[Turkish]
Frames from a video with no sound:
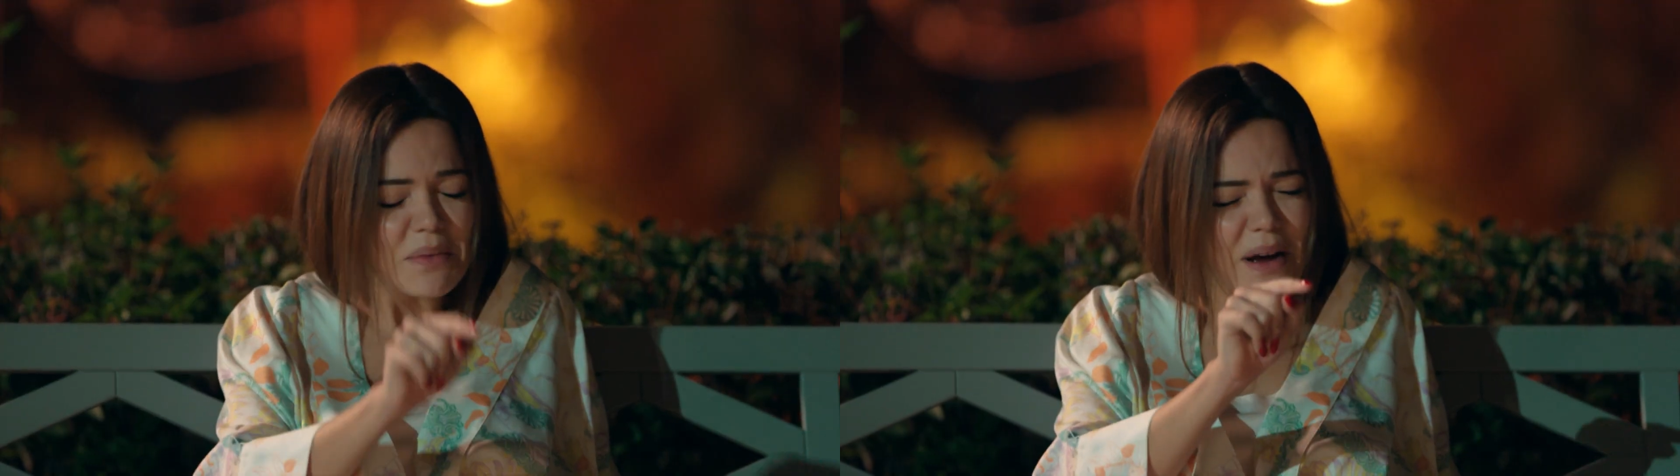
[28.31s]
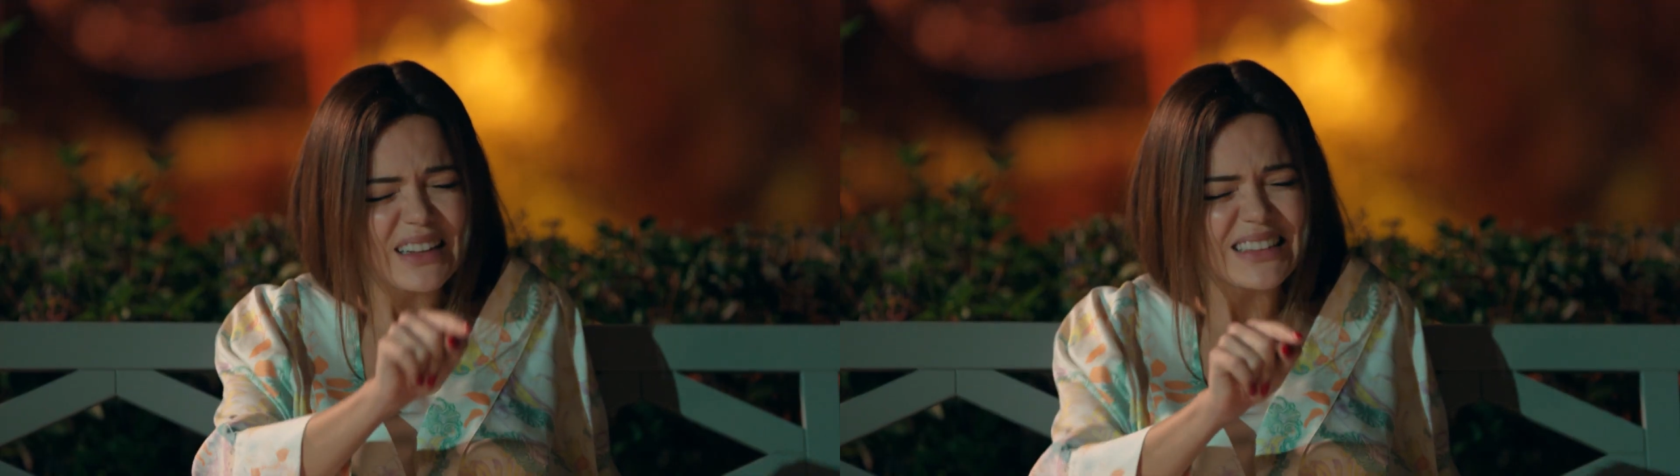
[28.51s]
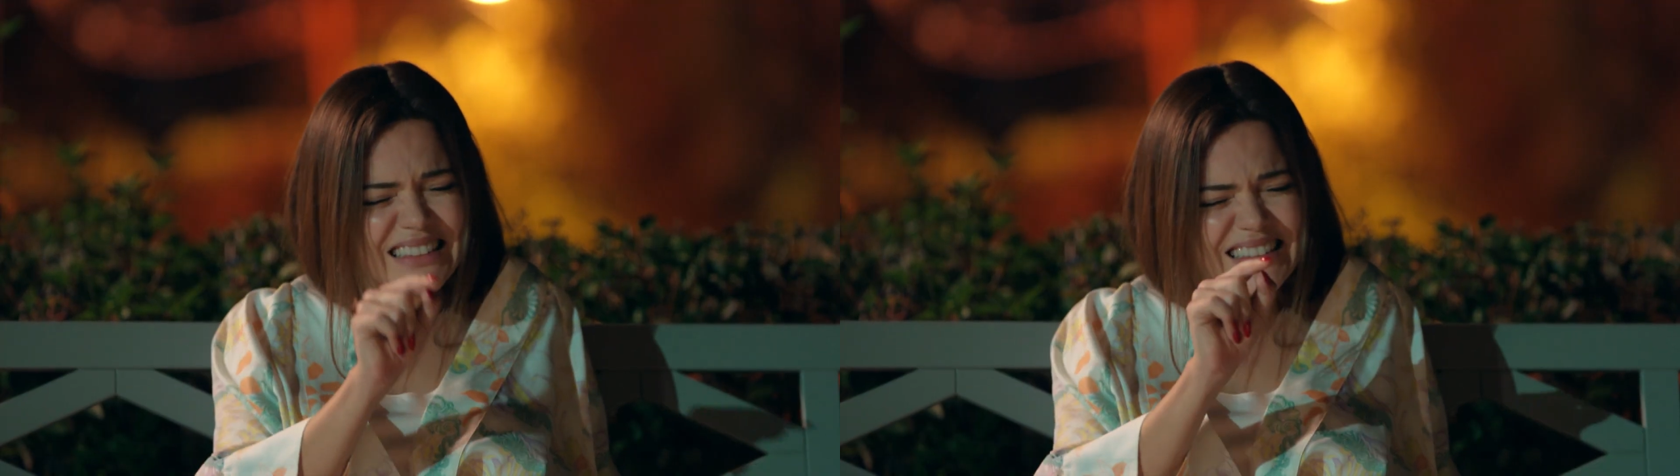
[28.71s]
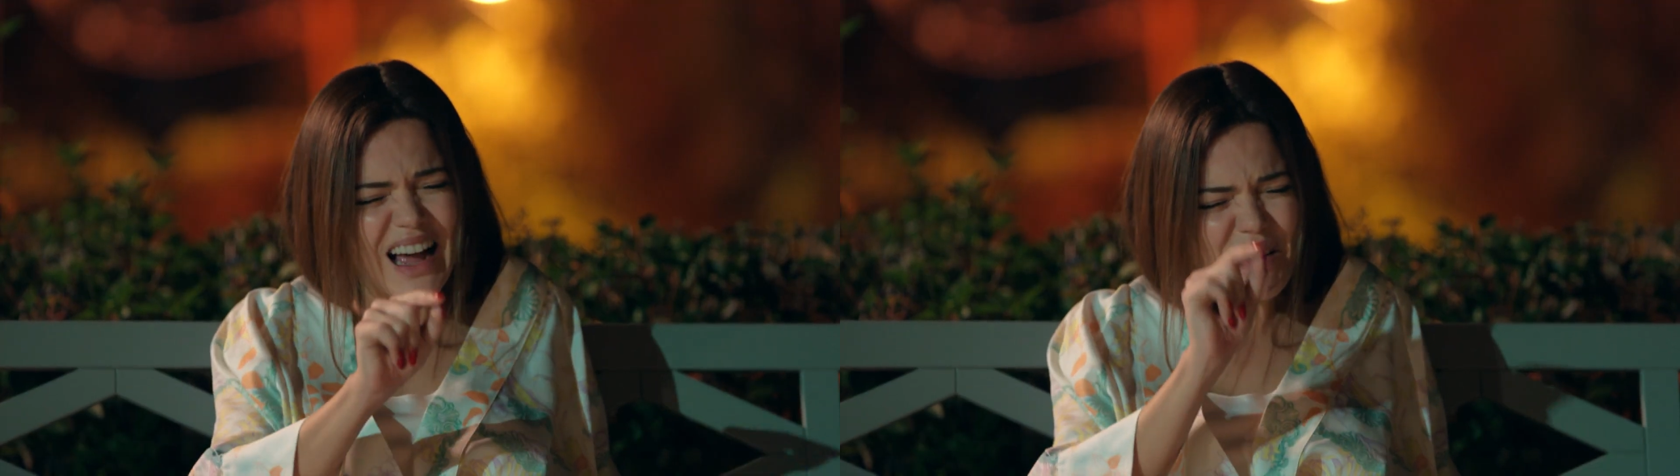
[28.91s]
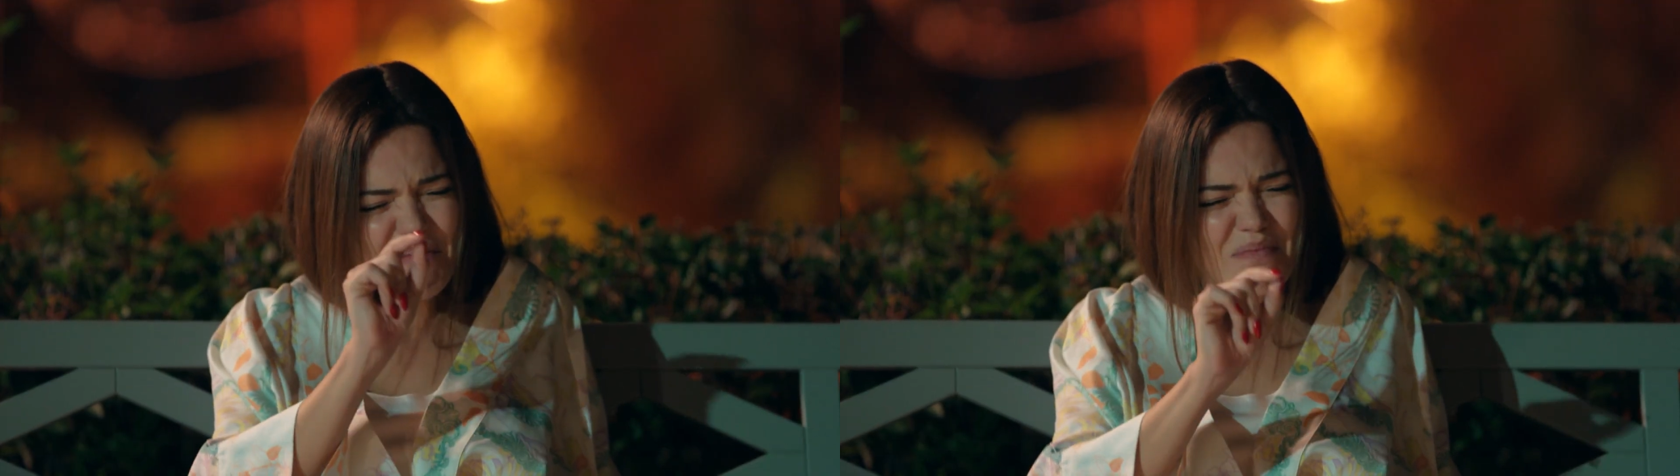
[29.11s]
bak
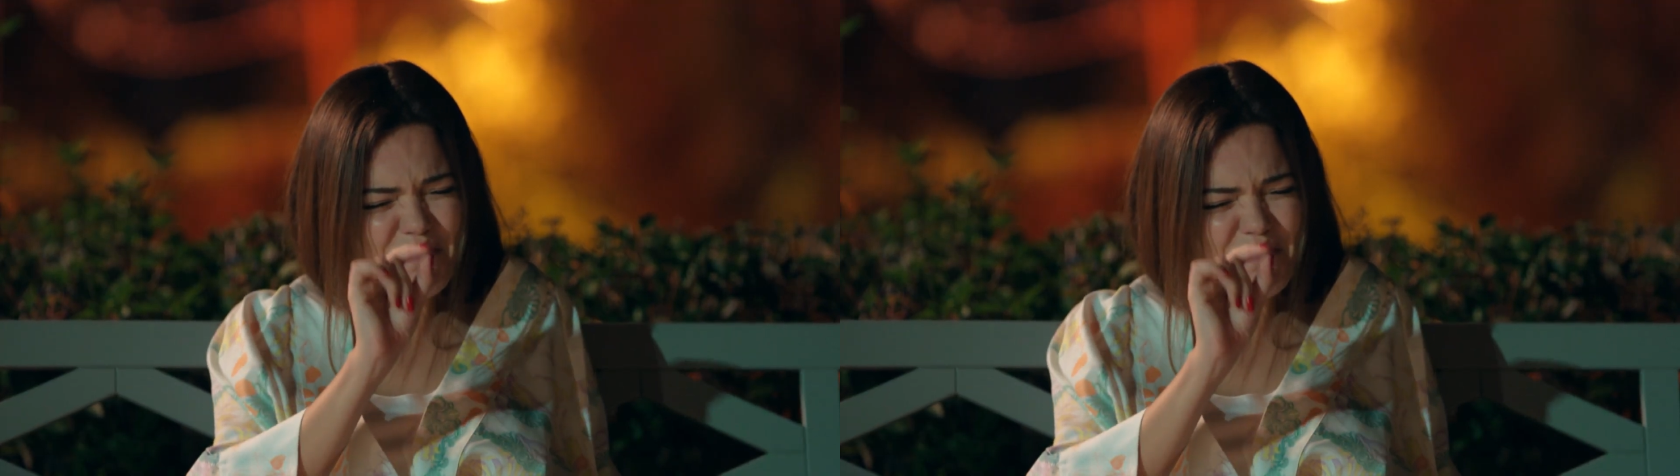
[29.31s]
tam